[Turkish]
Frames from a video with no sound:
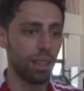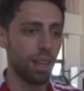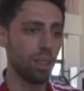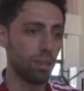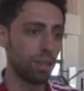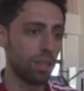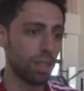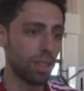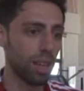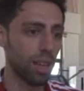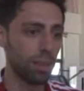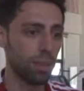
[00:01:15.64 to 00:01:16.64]
daha
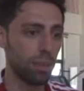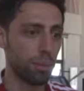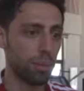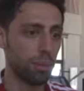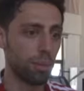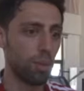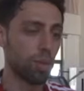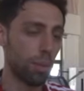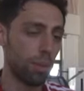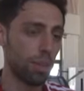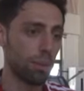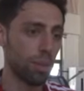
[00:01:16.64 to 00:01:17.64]
sonrasında ıı, o
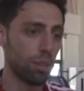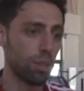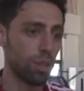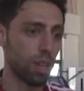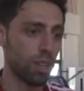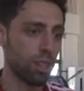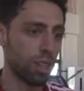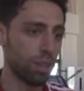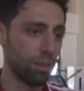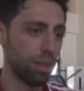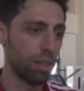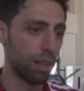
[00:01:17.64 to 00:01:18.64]
zamanki mevcut
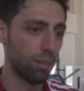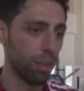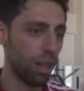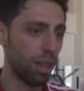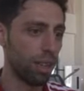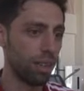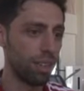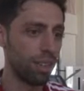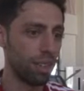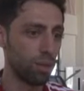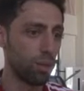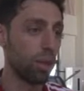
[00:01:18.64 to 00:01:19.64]
şartlardan dolayı rampa
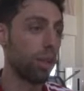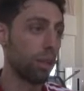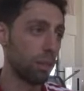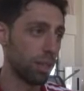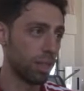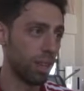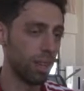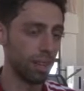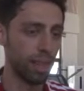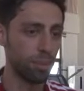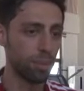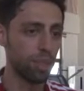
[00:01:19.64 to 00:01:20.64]
ıı, kullanılamaz hale
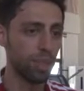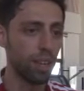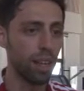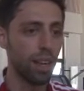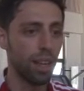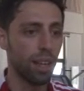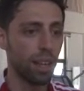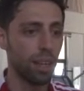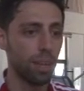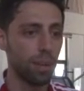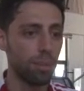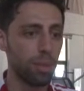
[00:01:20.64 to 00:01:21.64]
gelmiş.
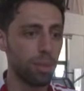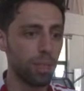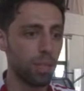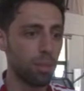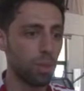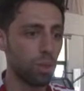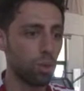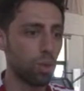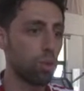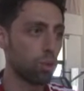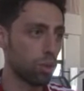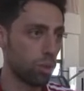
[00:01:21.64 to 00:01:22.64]
biz de
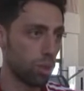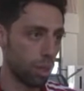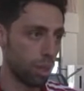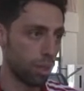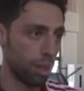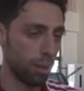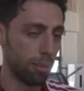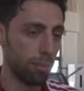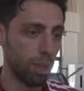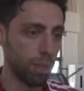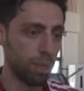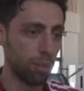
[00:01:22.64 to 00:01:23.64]
2009 yılında ben
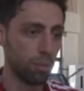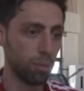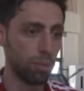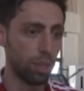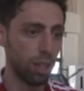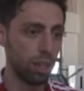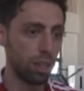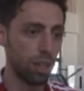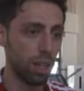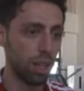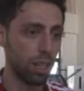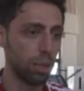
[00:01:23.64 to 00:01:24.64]
başladım bu
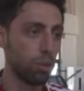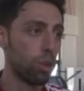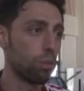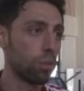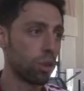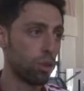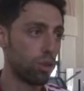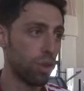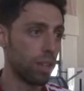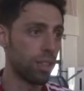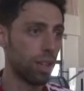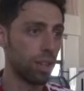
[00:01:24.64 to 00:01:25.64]
branşa. 2011
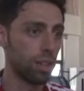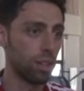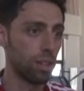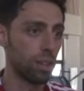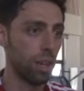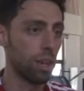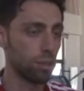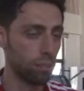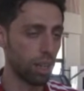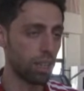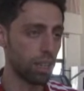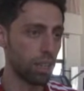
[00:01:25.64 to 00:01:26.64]
Üniversiyat
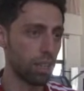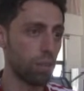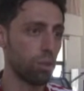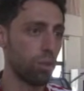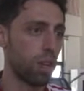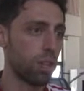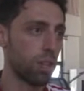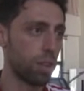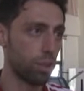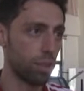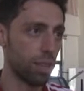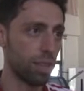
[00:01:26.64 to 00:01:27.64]
Erzurum'da gerçekleşen
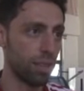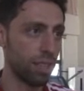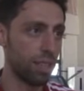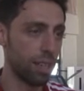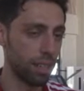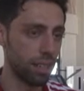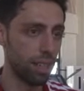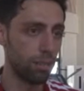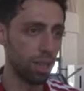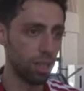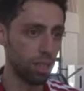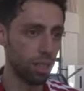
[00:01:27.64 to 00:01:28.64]
Üniversiyat oyunları vesilesiyle
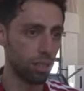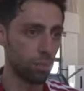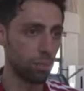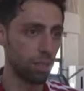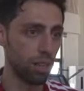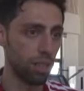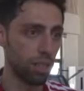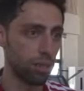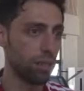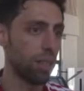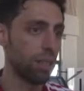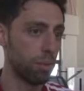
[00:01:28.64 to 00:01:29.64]
başladık bu branşa.
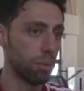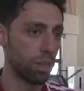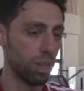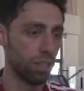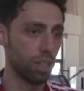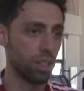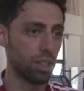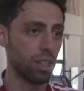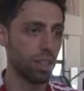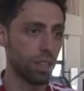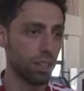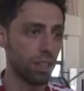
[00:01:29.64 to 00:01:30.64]
Çünkü yeni bir branş
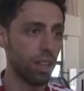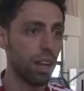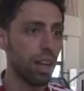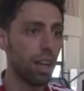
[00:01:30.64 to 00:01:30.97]
açılacaktı.